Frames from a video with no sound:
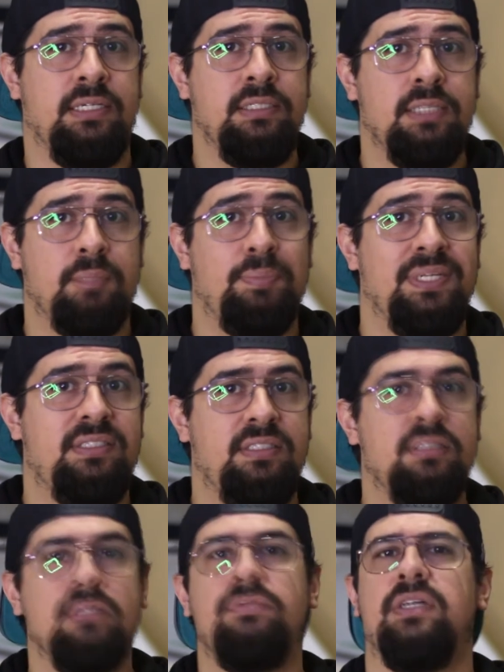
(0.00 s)
ainda
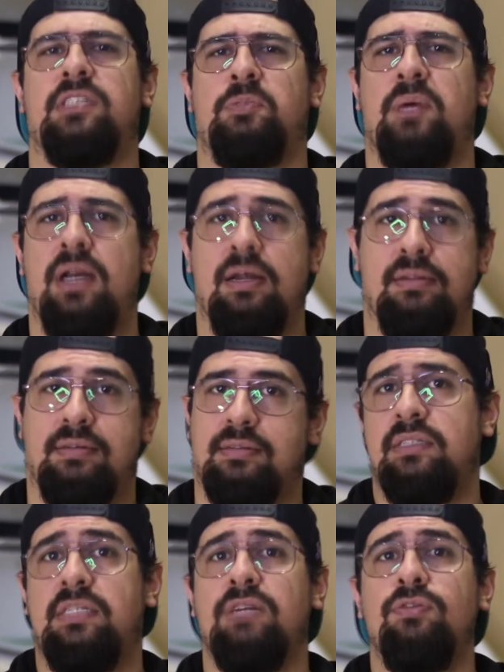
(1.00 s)
precisa ver essas paradas.
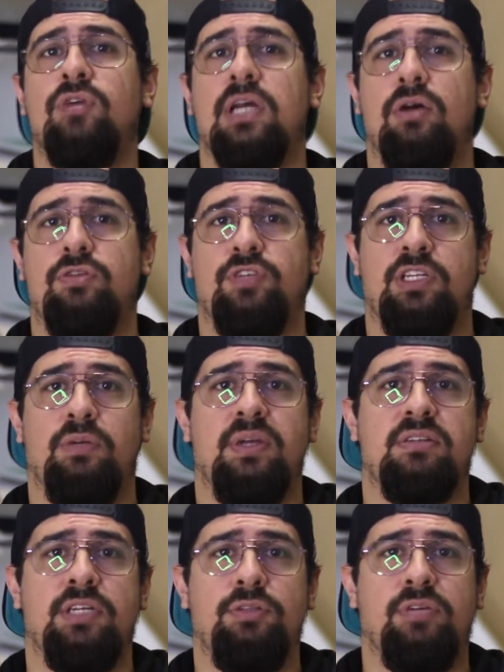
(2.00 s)
Se inscreva no canal se você não é
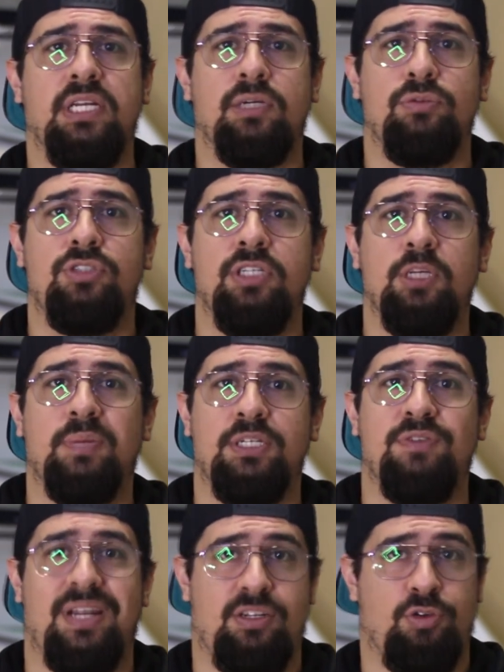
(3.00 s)
inscrito, clica no sininho para
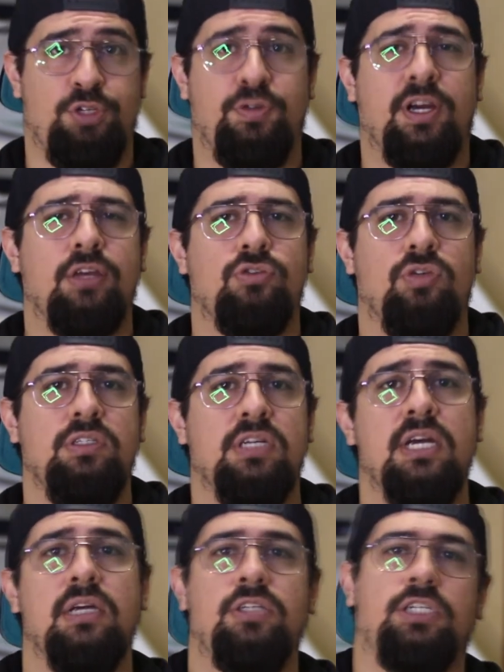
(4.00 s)
ativar as notificações,
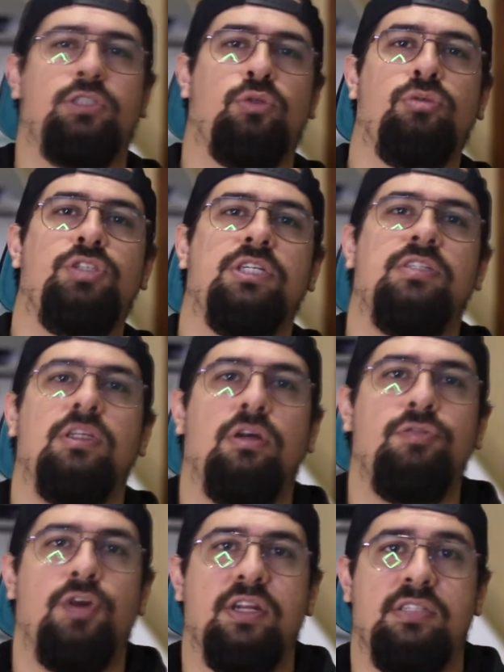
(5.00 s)
já que todo dia às
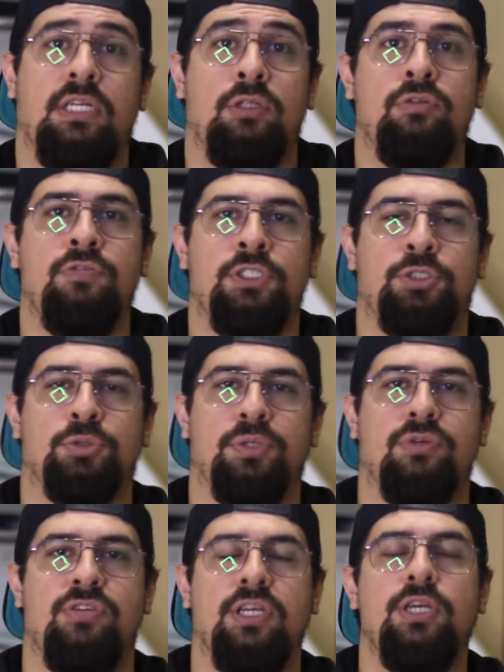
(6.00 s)
19 horas tem novo vídeo.
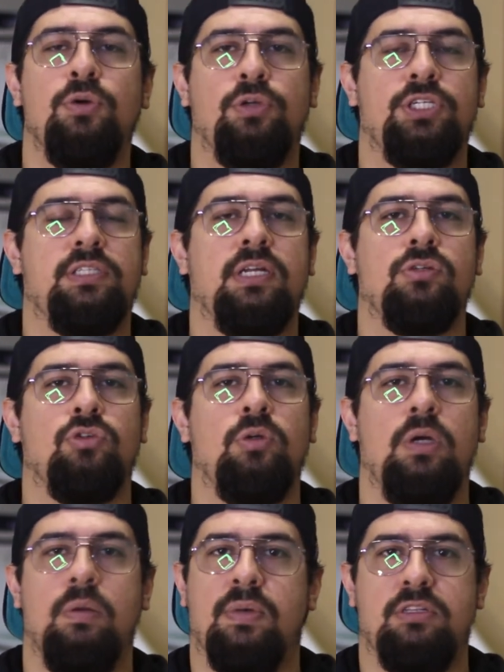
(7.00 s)
Eu sei que hoje atrasou,
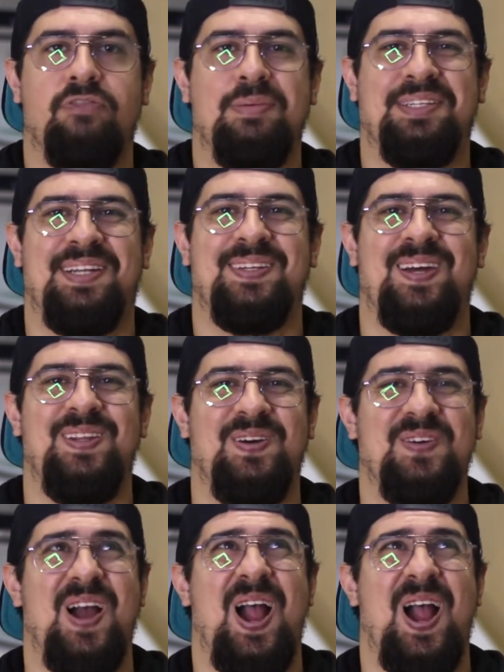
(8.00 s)
mas não vai me retrasar não.